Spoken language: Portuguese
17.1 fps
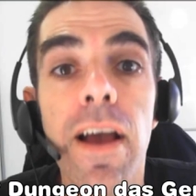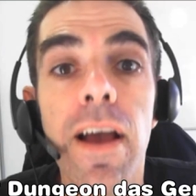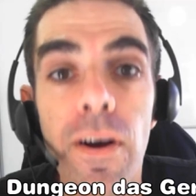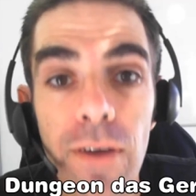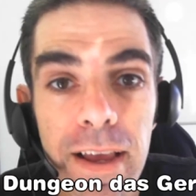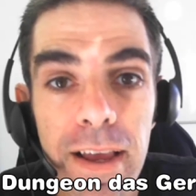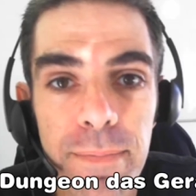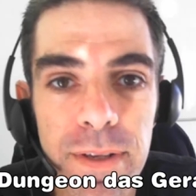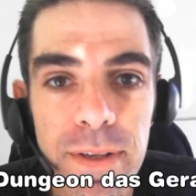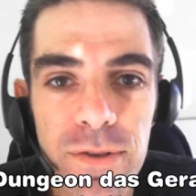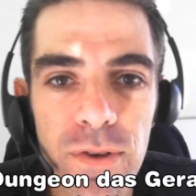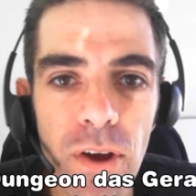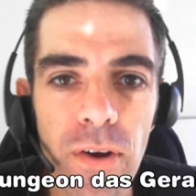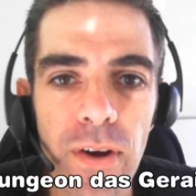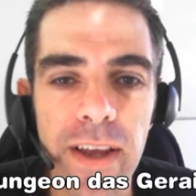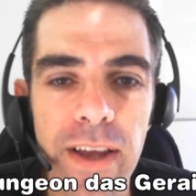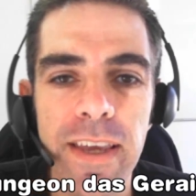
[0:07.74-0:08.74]
Olá
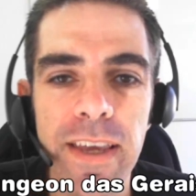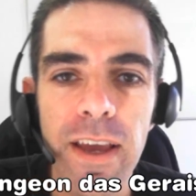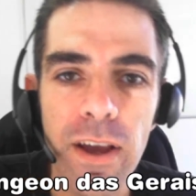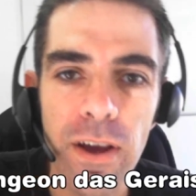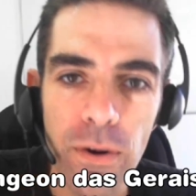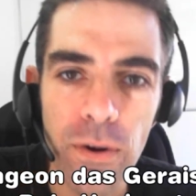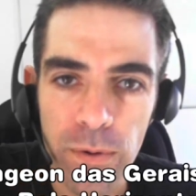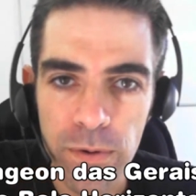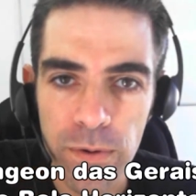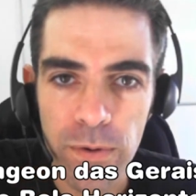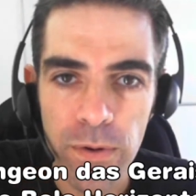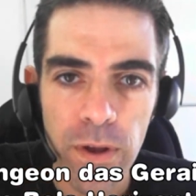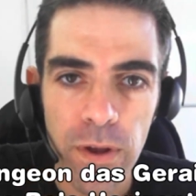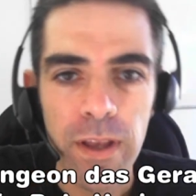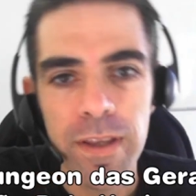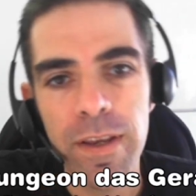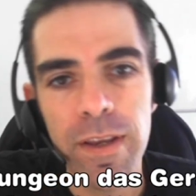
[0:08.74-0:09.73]
pessoal, aqui é o,
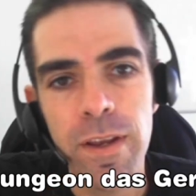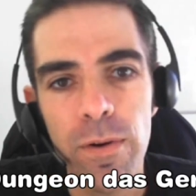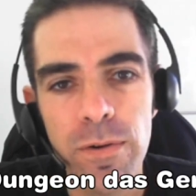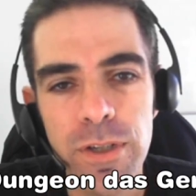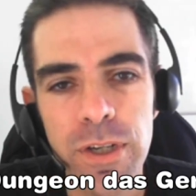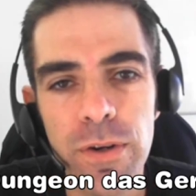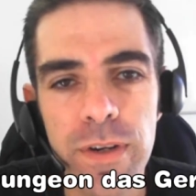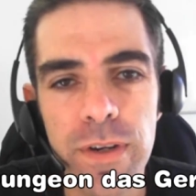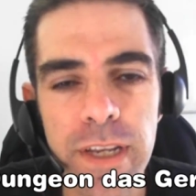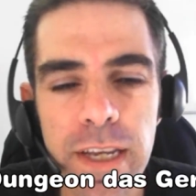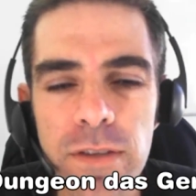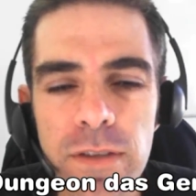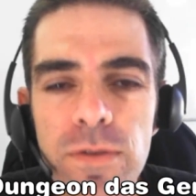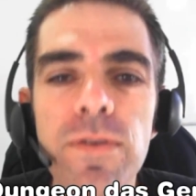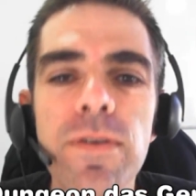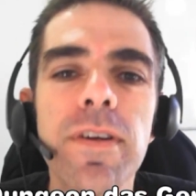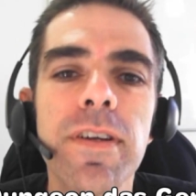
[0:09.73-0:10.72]
o tio
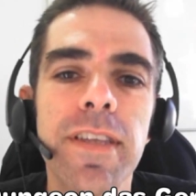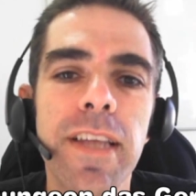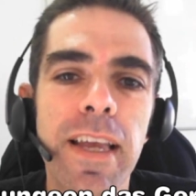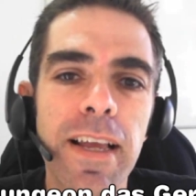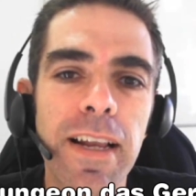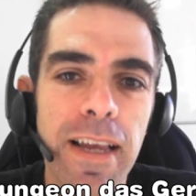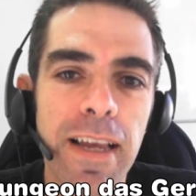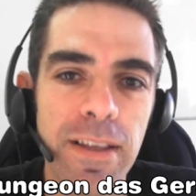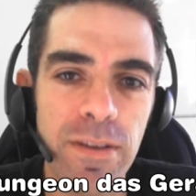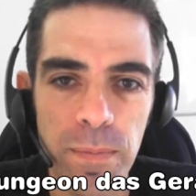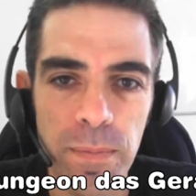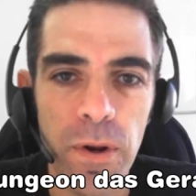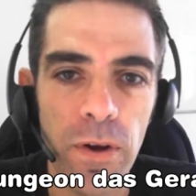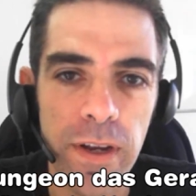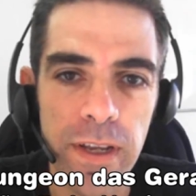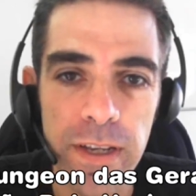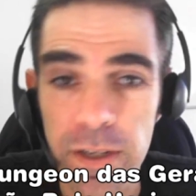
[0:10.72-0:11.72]
Nitro, né, lá do
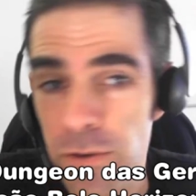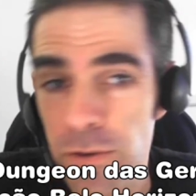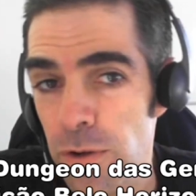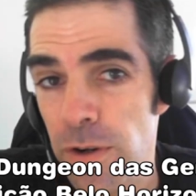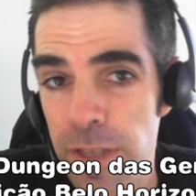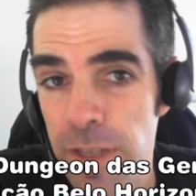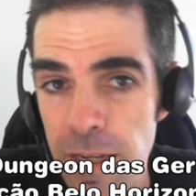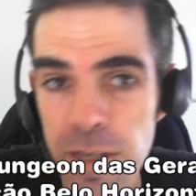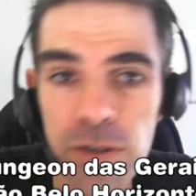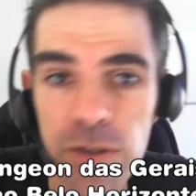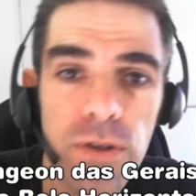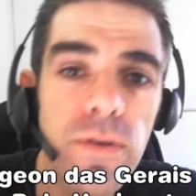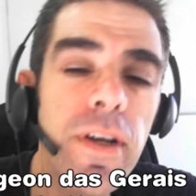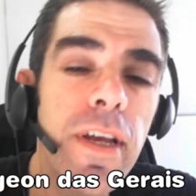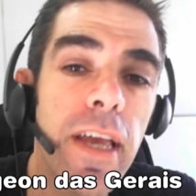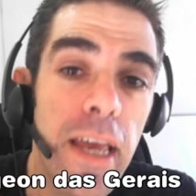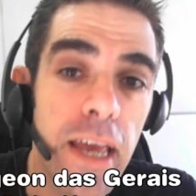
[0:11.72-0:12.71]
blog Nitro Dungeon,
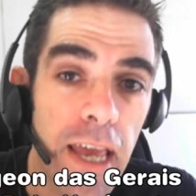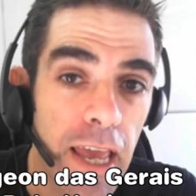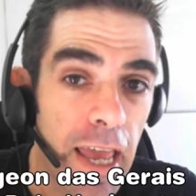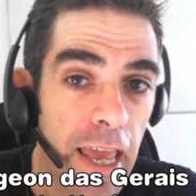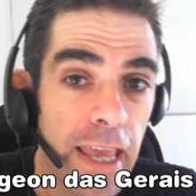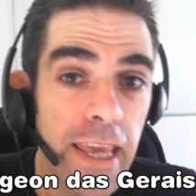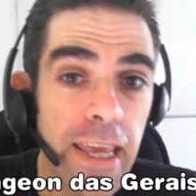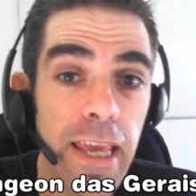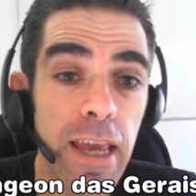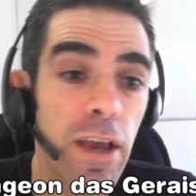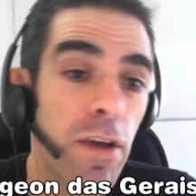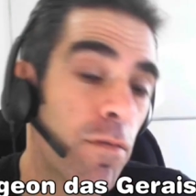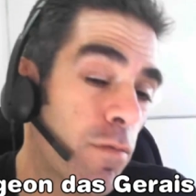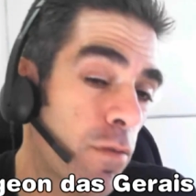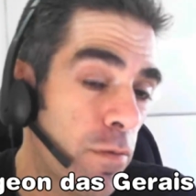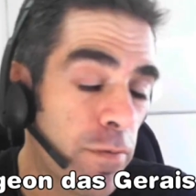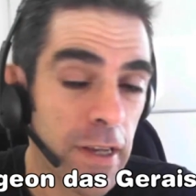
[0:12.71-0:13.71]
e
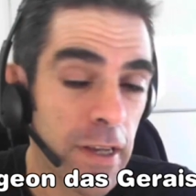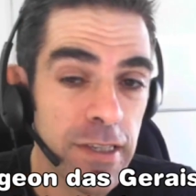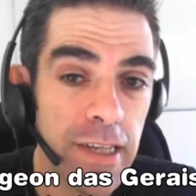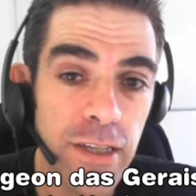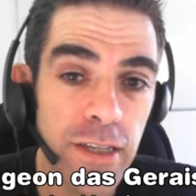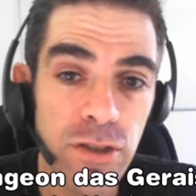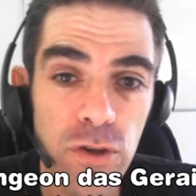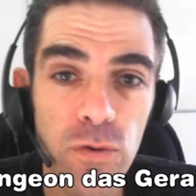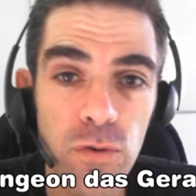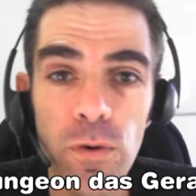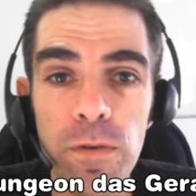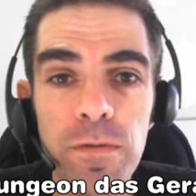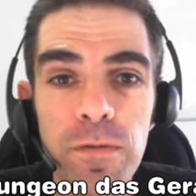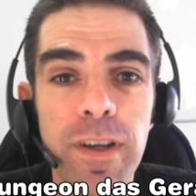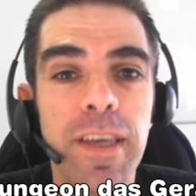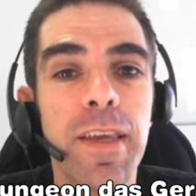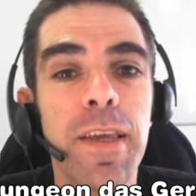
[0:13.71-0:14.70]
vou fazer de
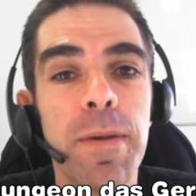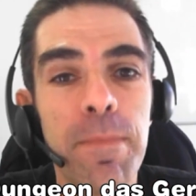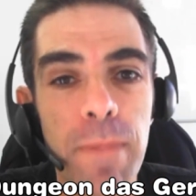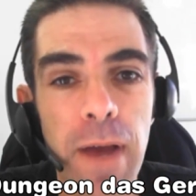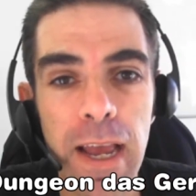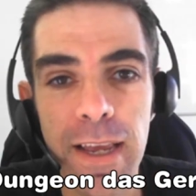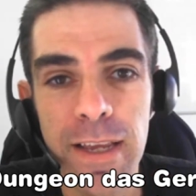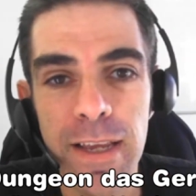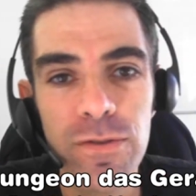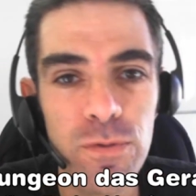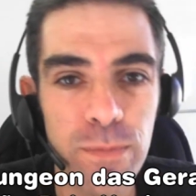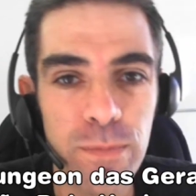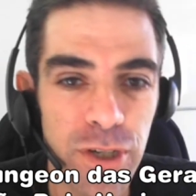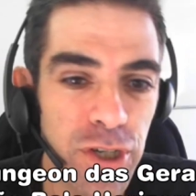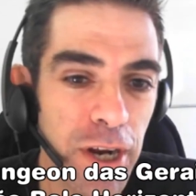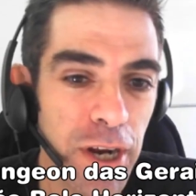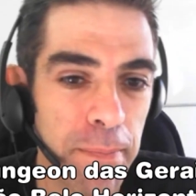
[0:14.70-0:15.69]
novo aqui mais
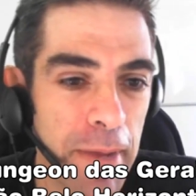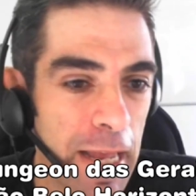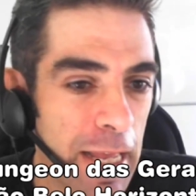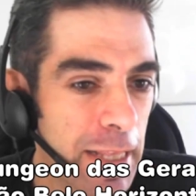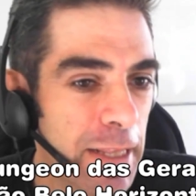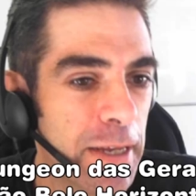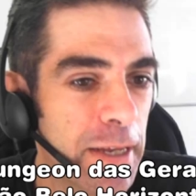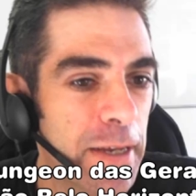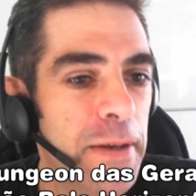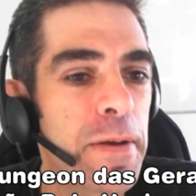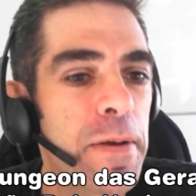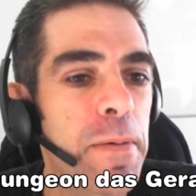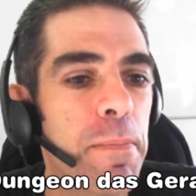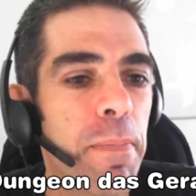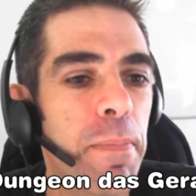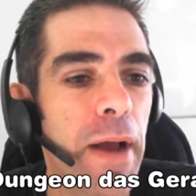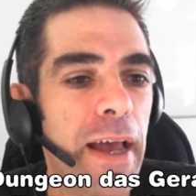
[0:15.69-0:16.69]
uma chamada
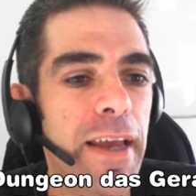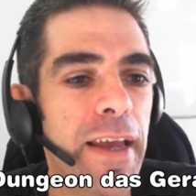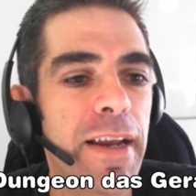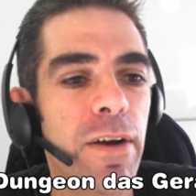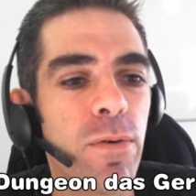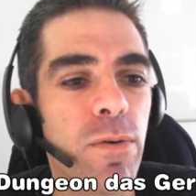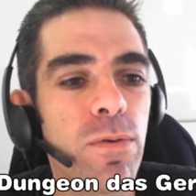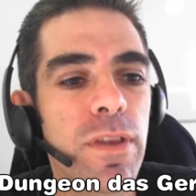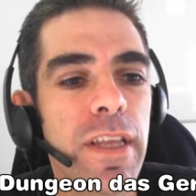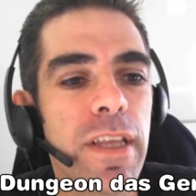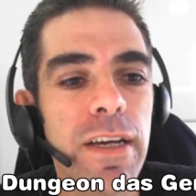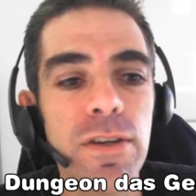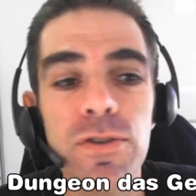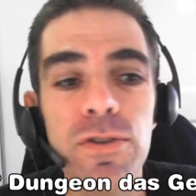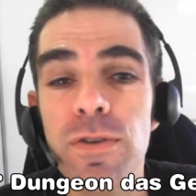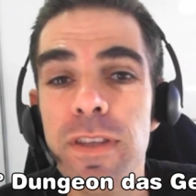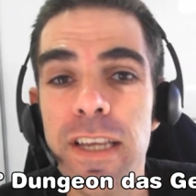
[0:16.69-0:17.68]
para o
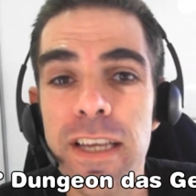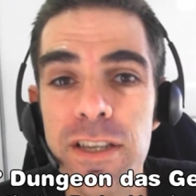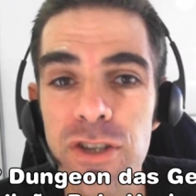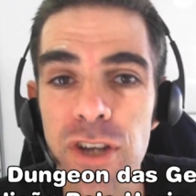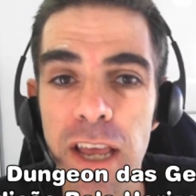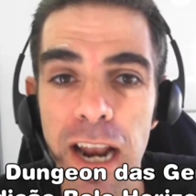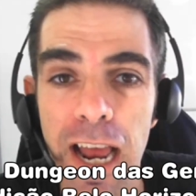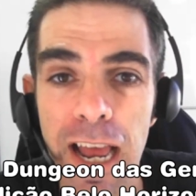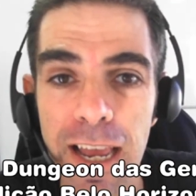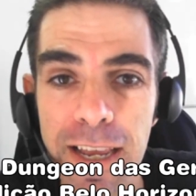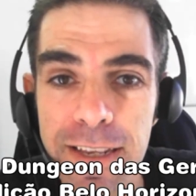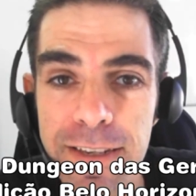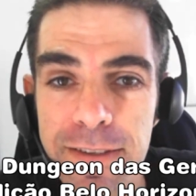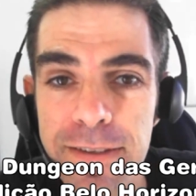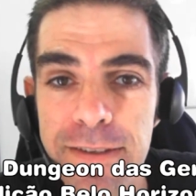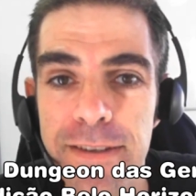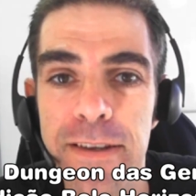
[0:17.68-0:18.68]
Dungeon das
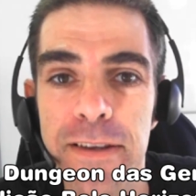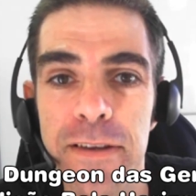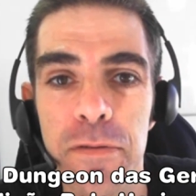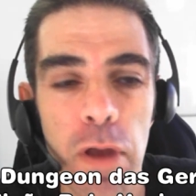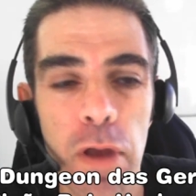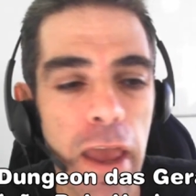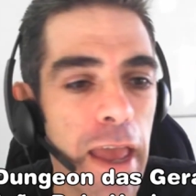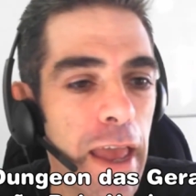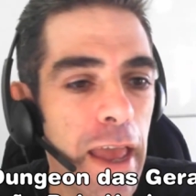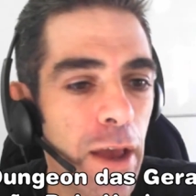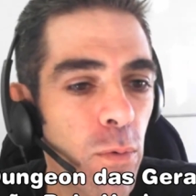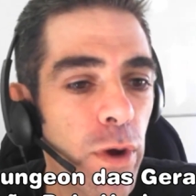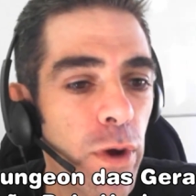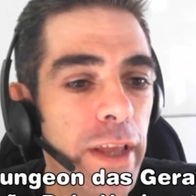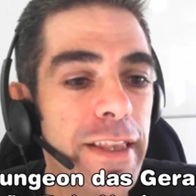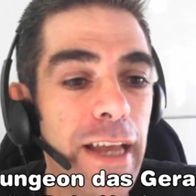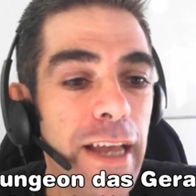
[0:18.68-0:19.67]
Gerais, é, o
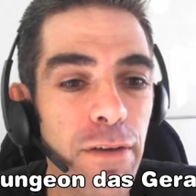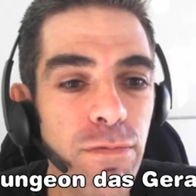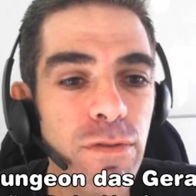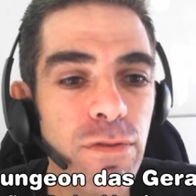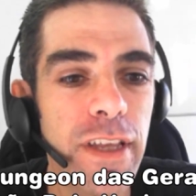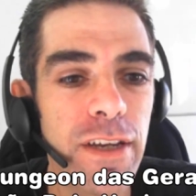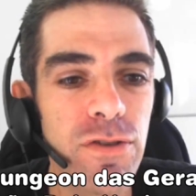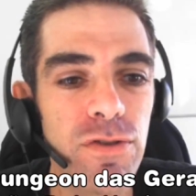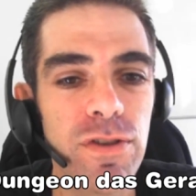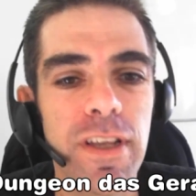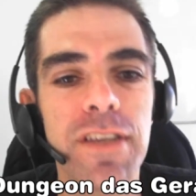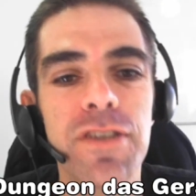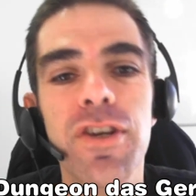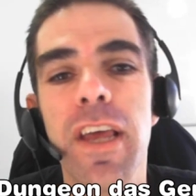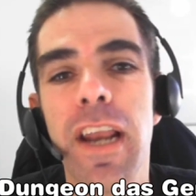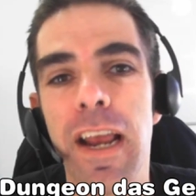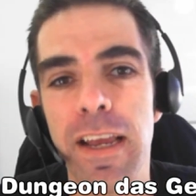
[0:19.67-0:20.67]
oitavo Dungeon das
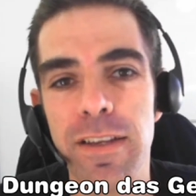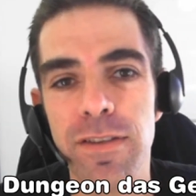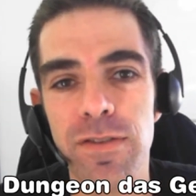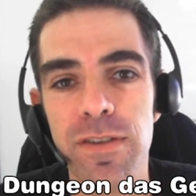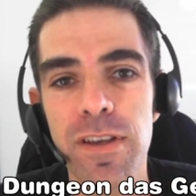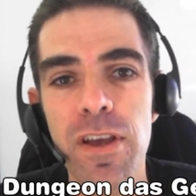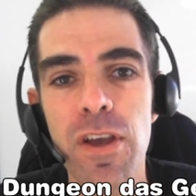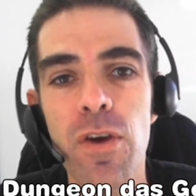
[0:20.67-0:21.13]
Gerais.